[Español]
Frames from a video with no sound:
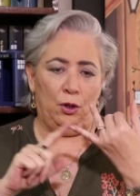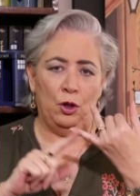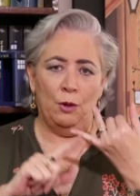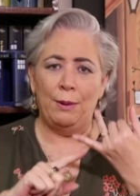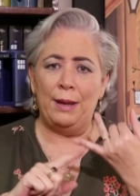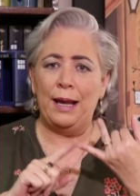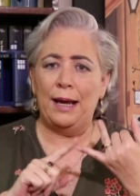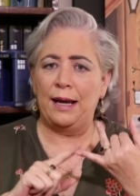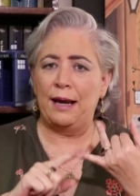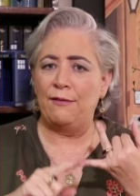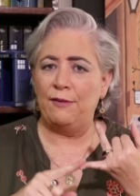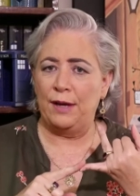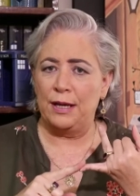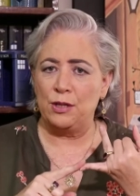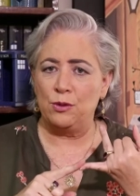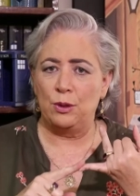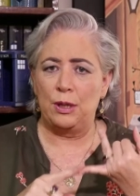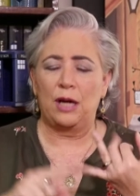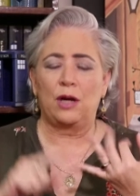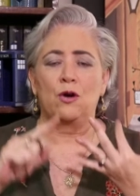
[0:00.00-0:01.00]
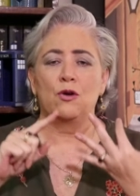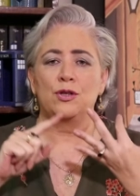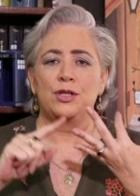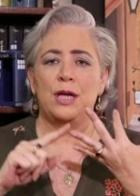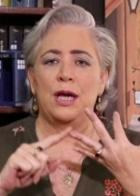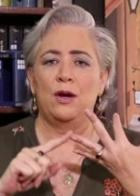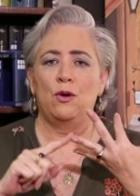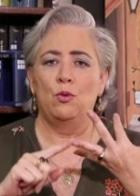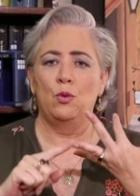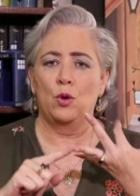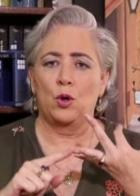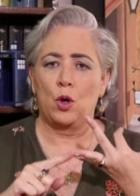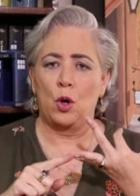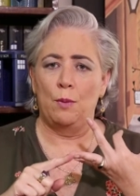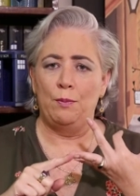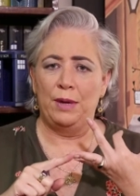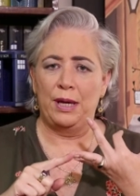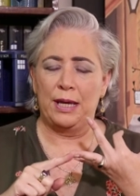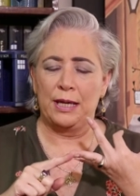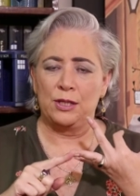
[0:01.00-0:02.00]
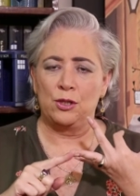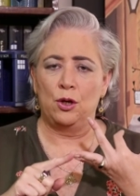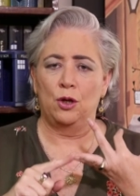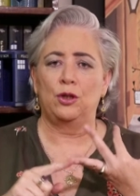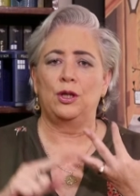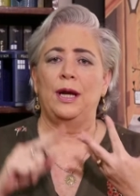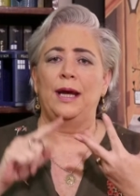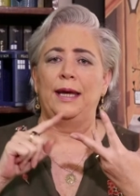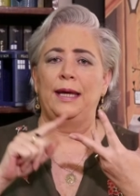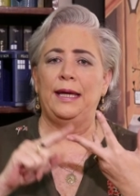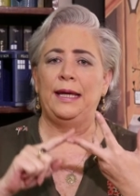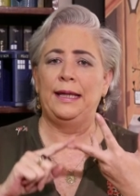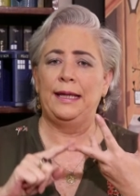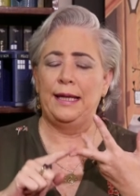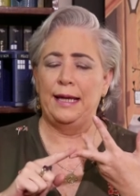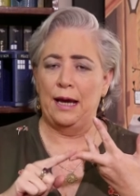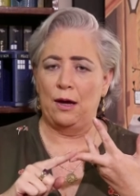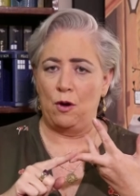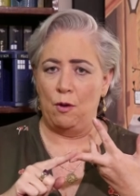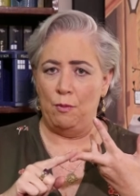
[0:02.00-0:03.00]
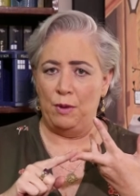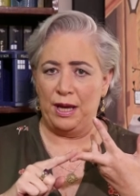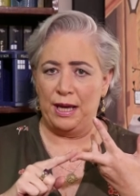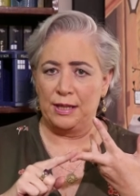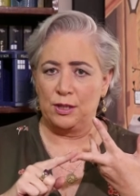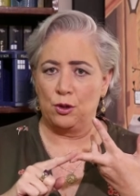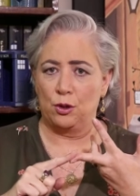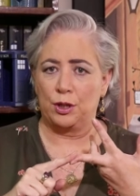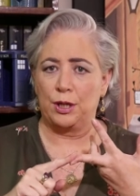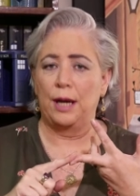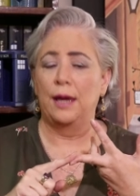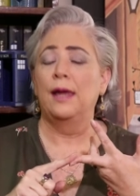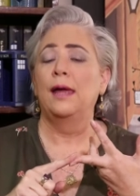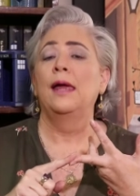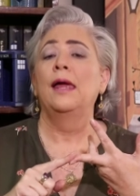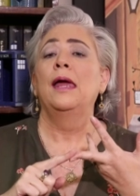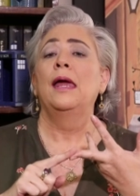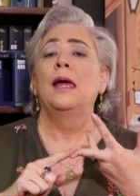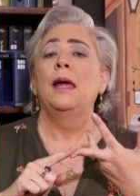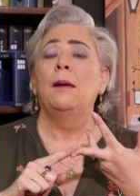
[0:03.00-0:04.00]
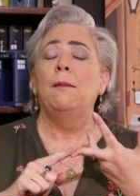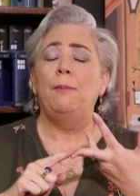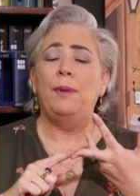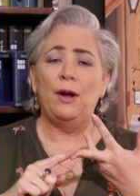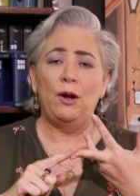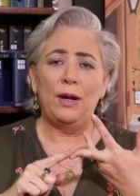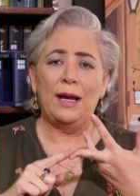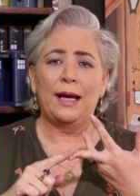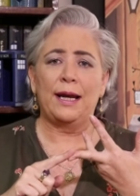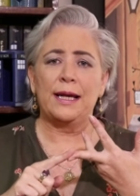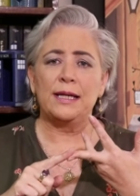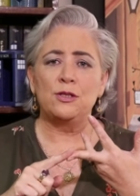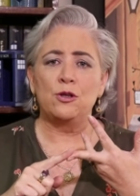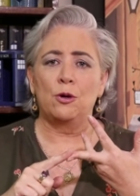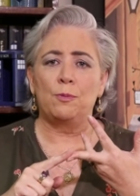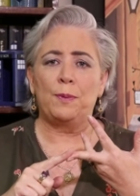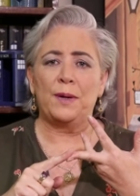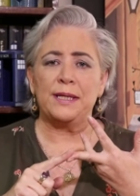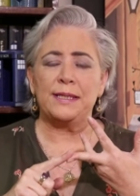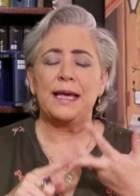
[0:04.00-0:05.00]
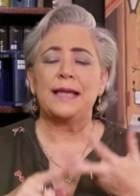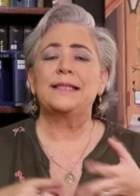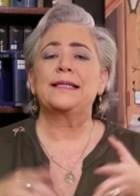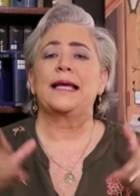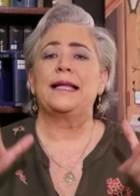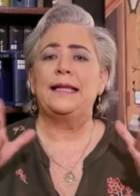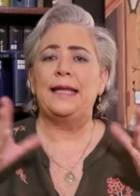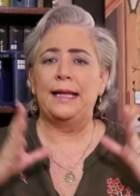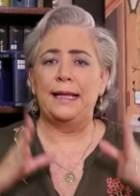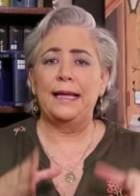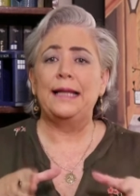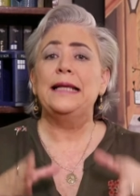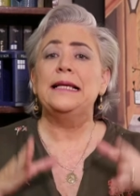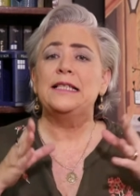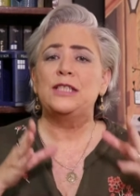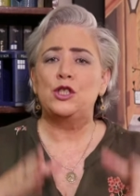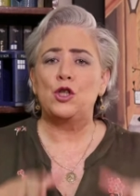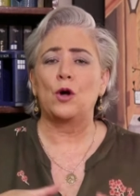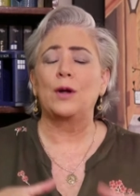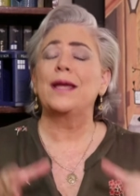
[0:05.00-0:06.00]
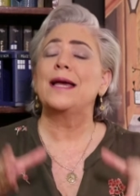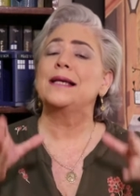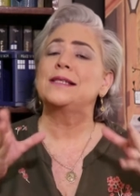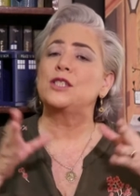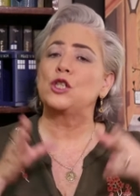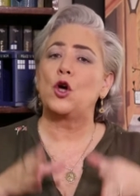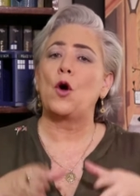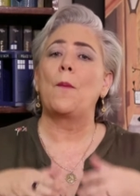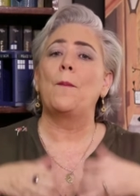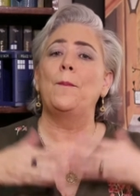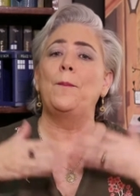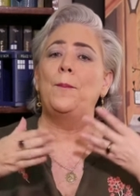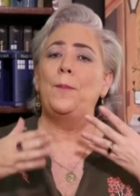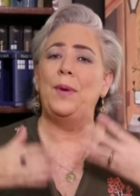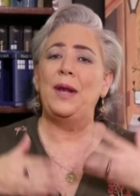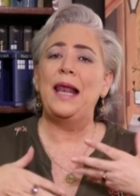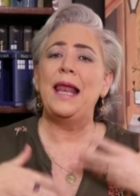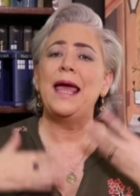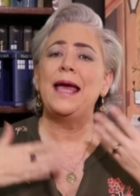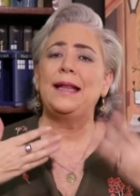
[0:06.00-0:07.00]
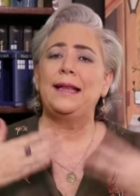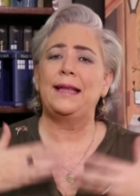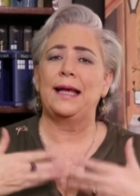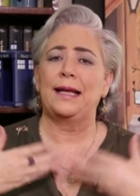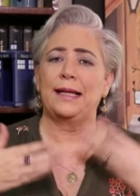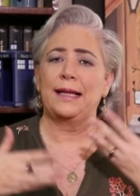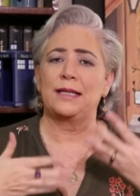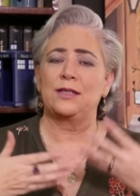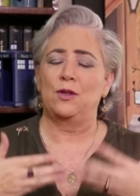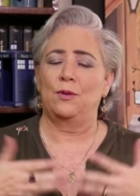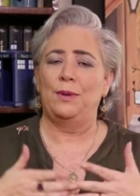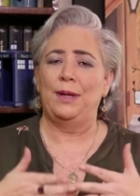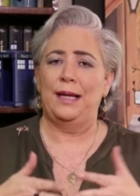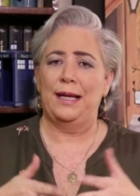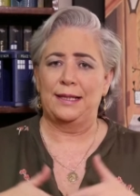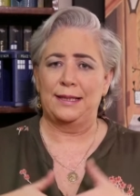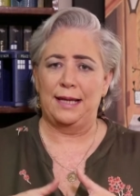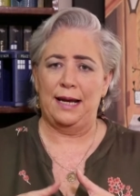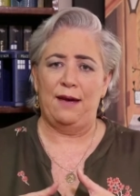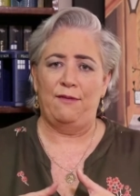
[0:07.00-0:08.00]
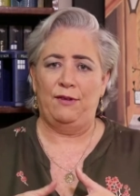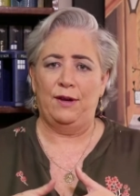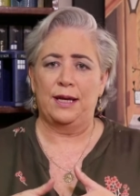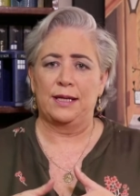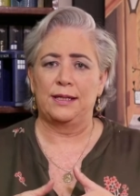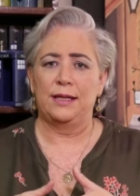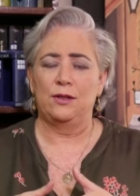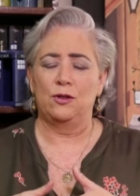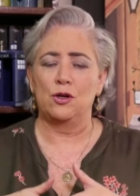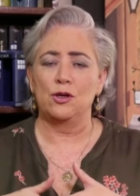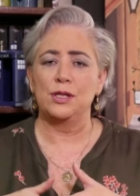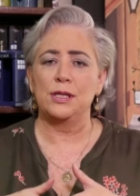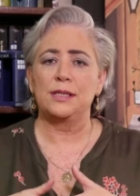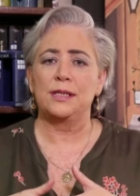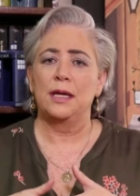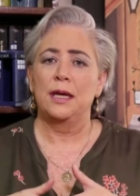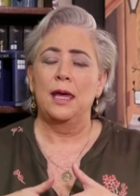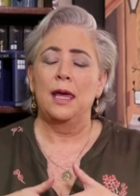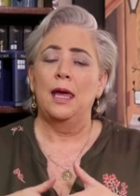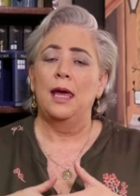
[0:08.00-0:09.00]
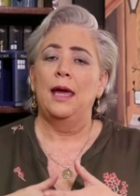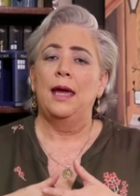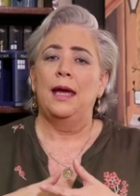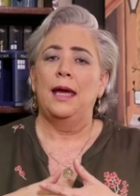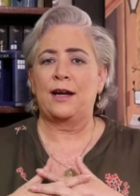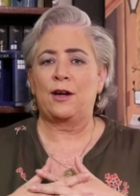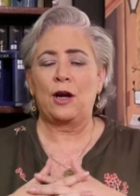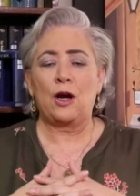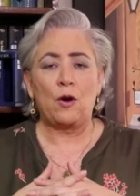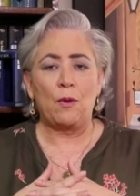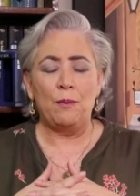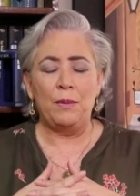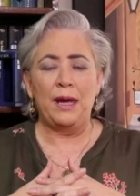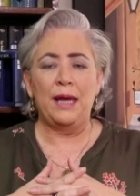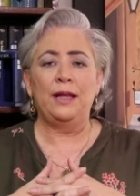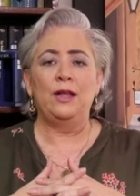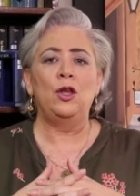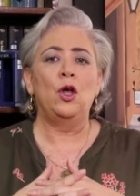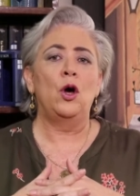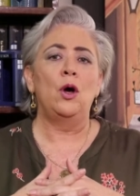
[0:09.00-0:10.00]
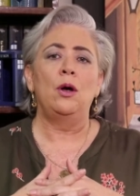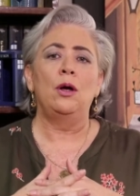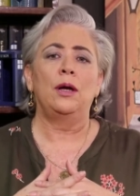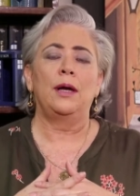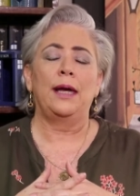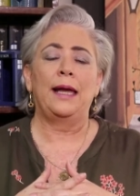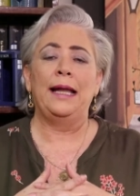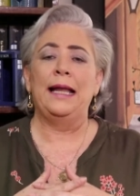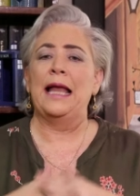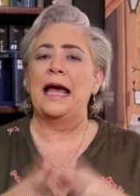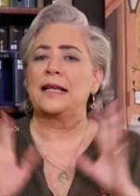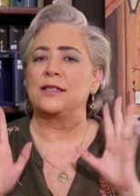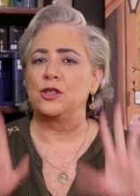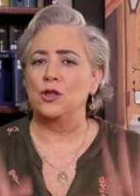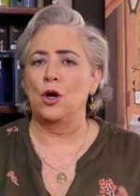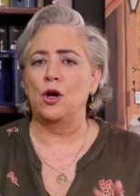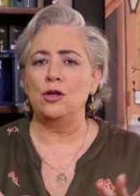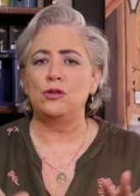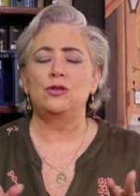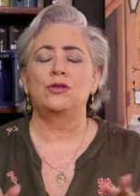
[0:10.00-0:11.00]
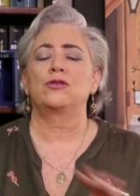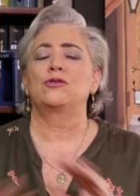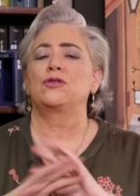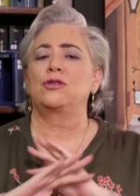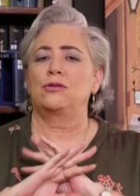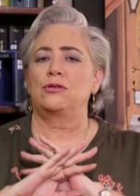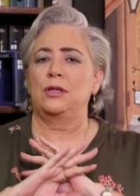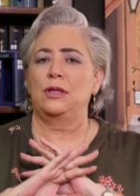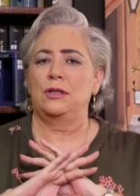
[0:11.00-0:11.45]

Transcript: novela gráfica es una cosa, un cómic es otra y tira cómic es otra. Pero la gran sorpresa es que tienen historias completas las novelas gráficas. Entonces, las recomiendo. Las dos